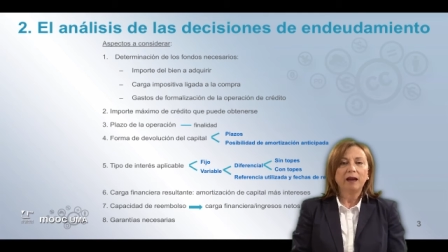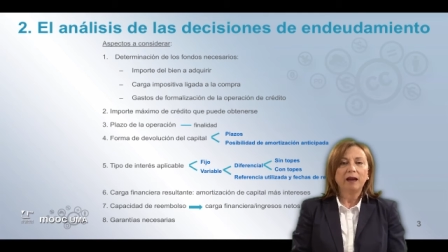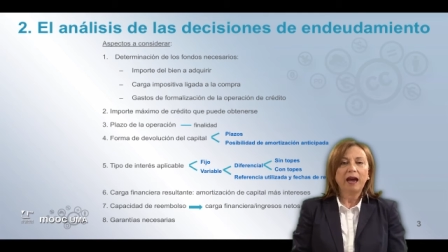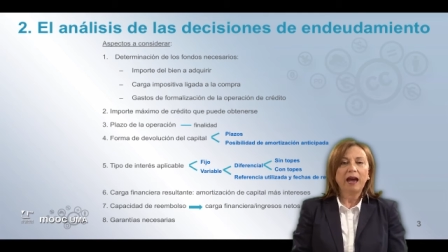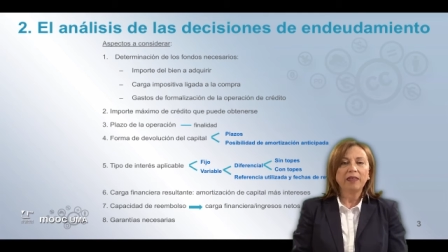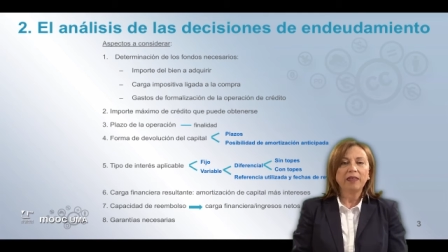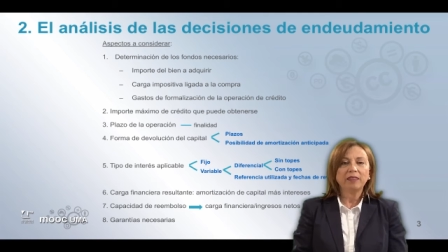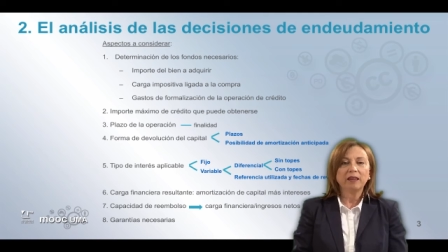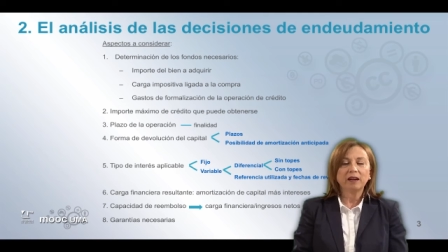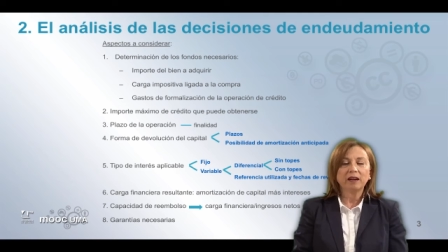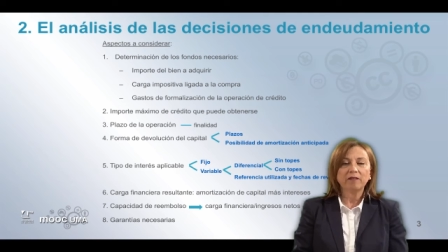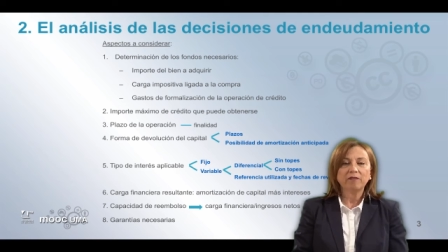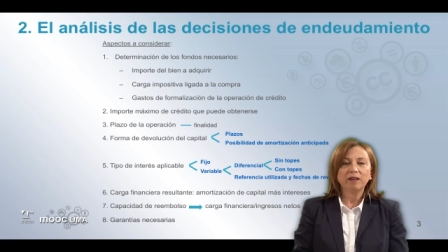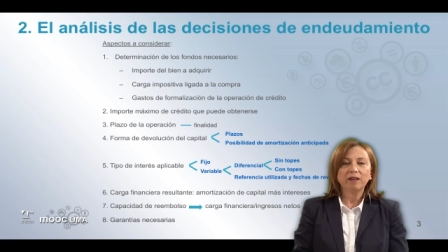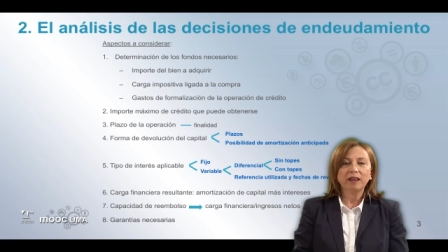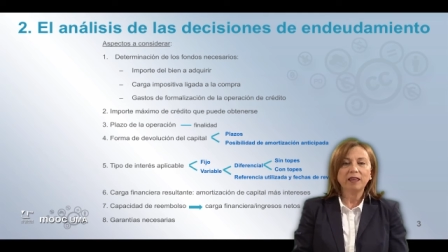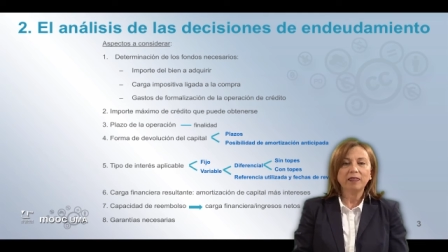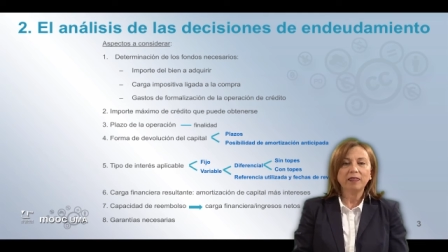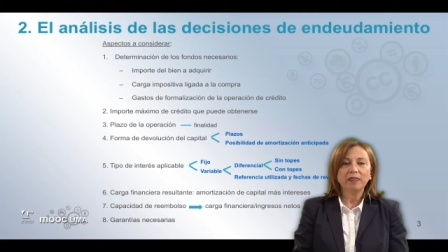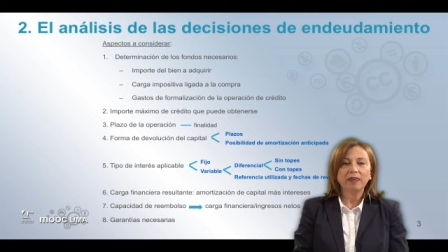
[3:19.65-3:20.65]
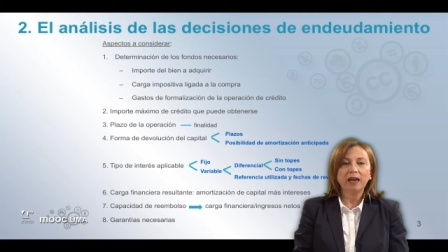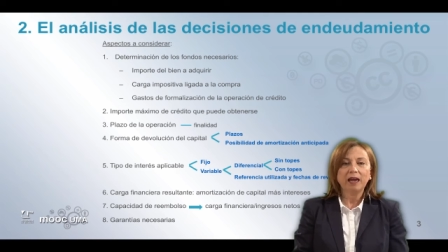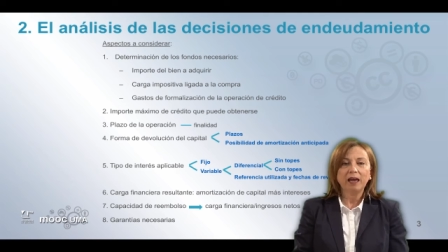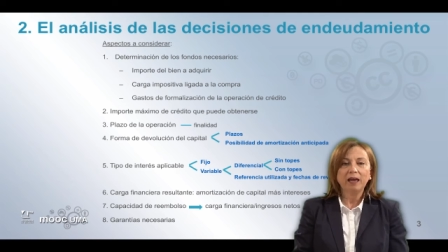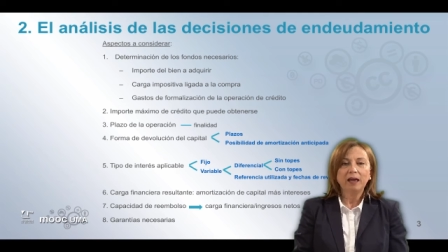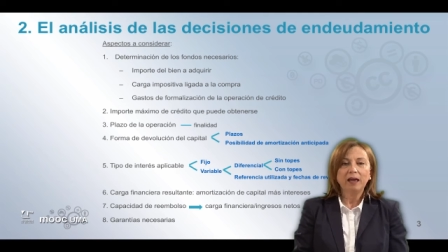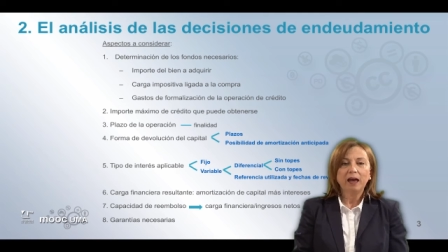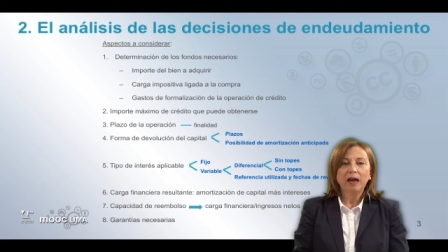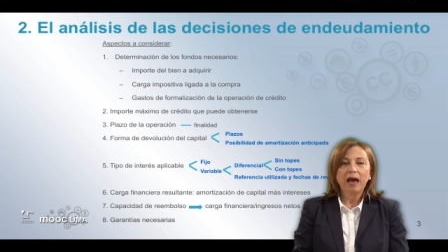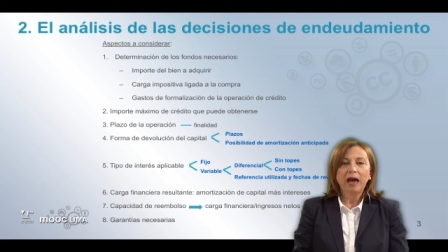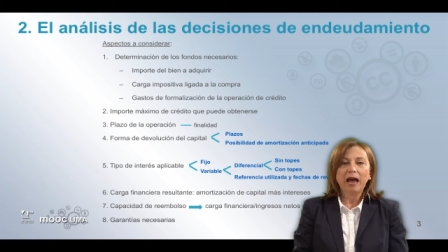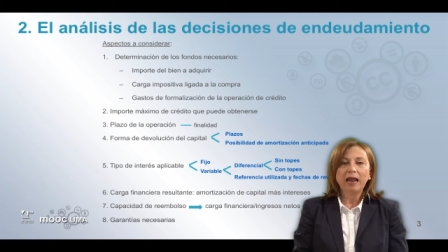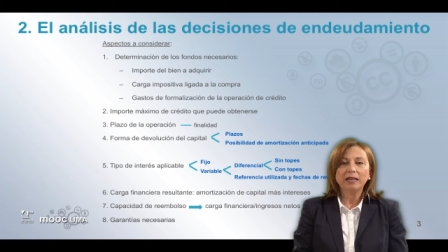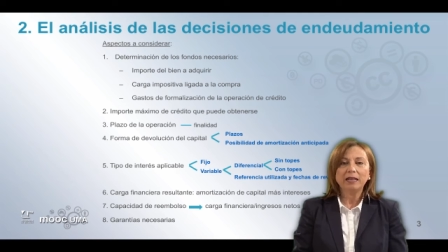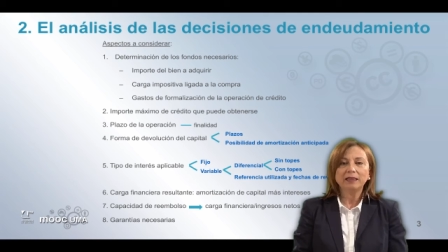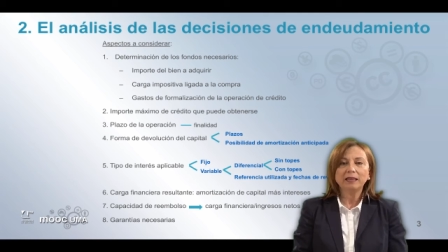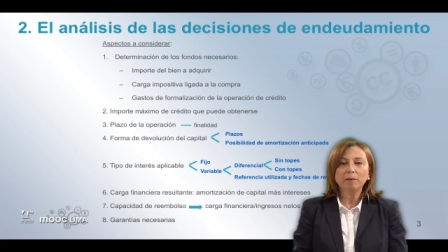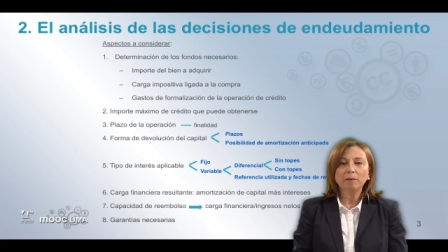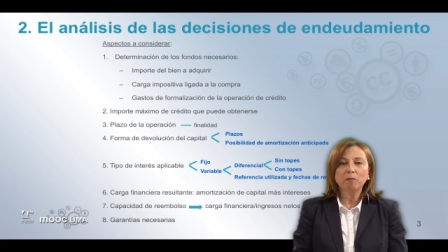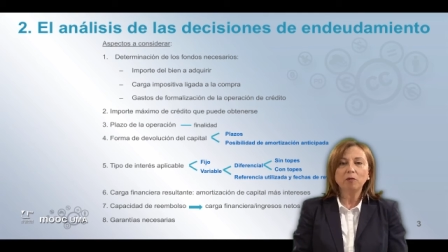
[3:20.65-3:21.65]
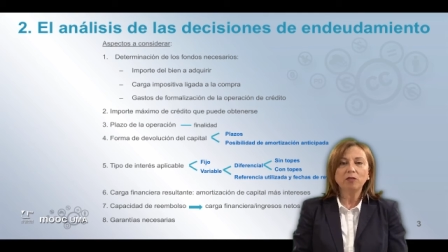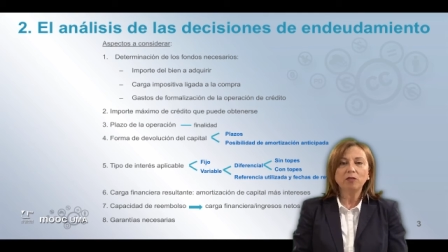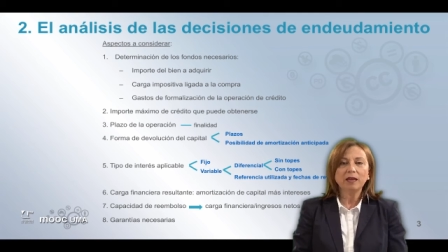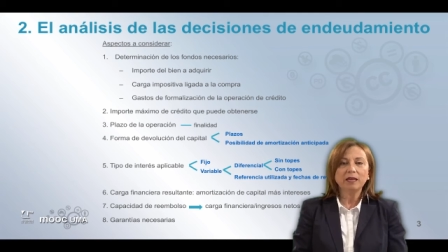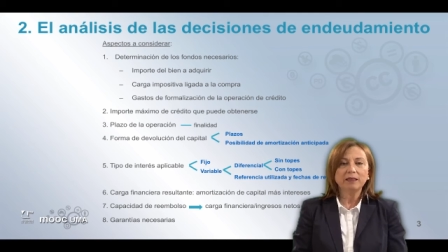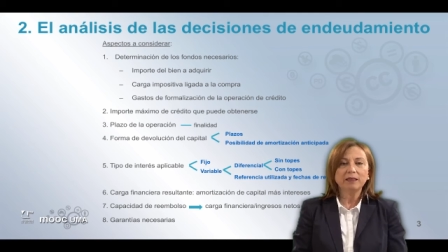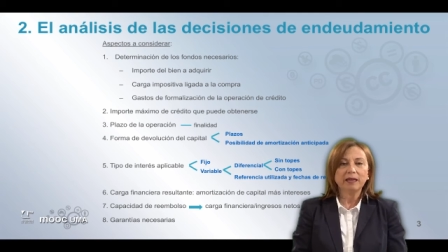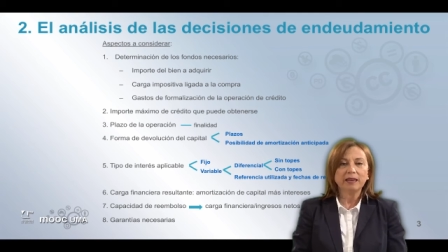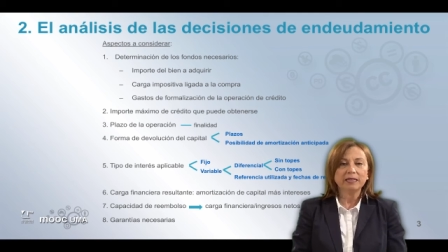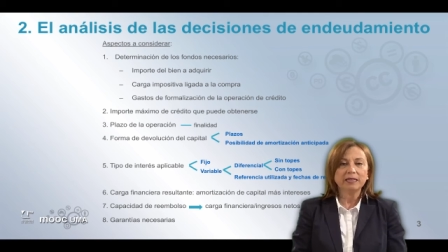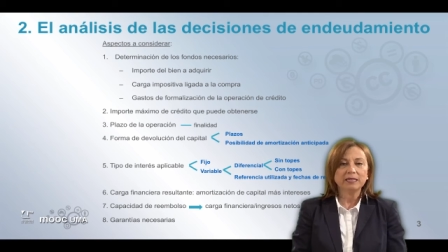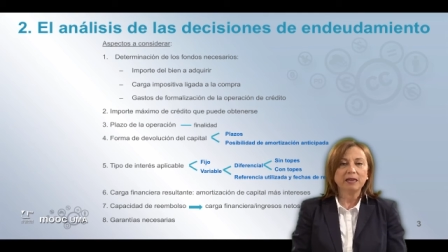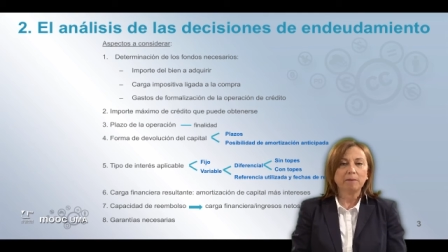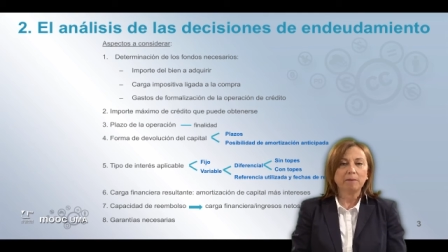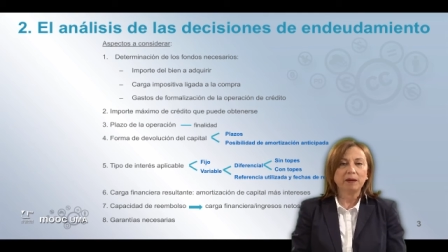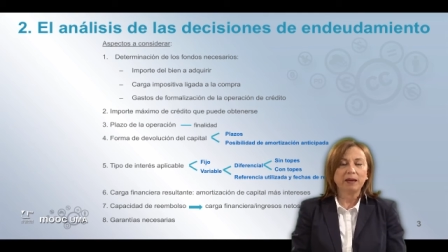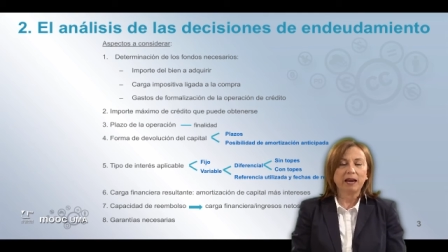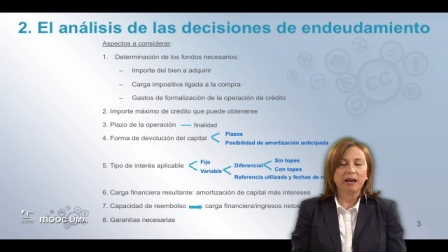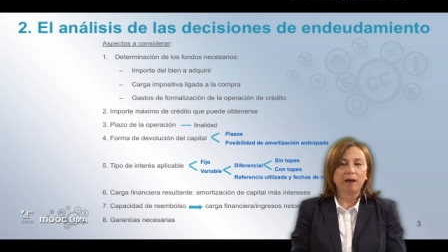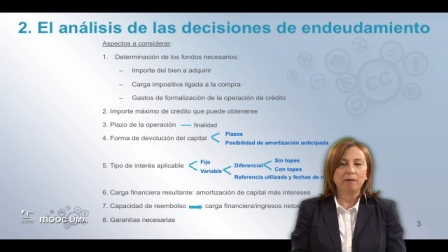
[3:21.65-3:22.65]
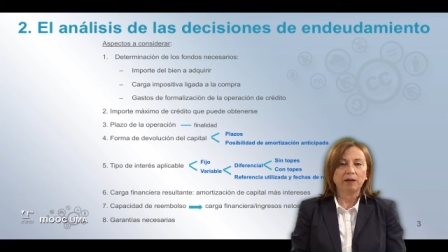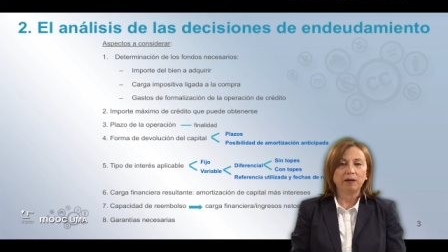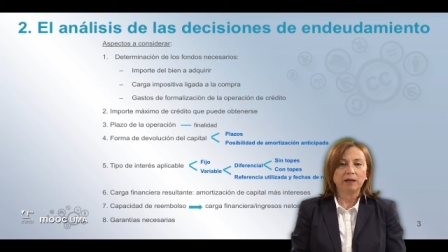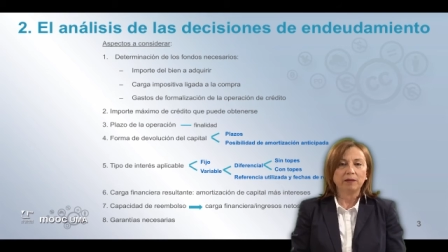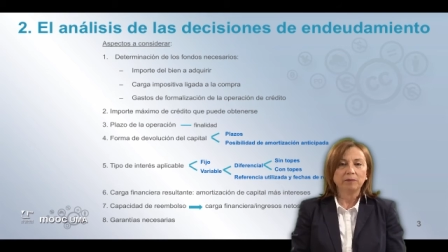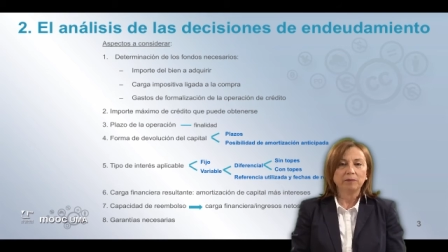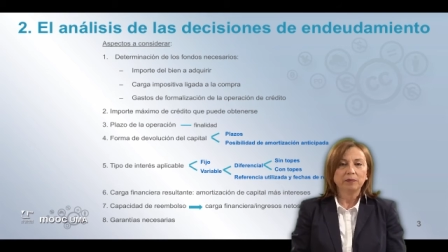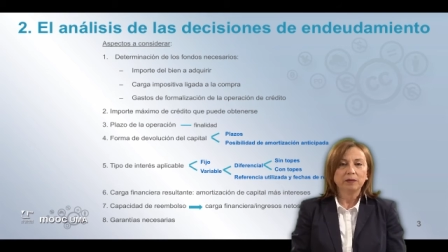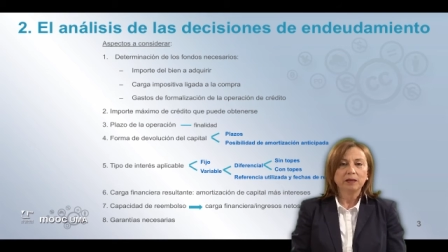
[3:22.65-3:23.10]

hace referencia al tipo de interés aplicable,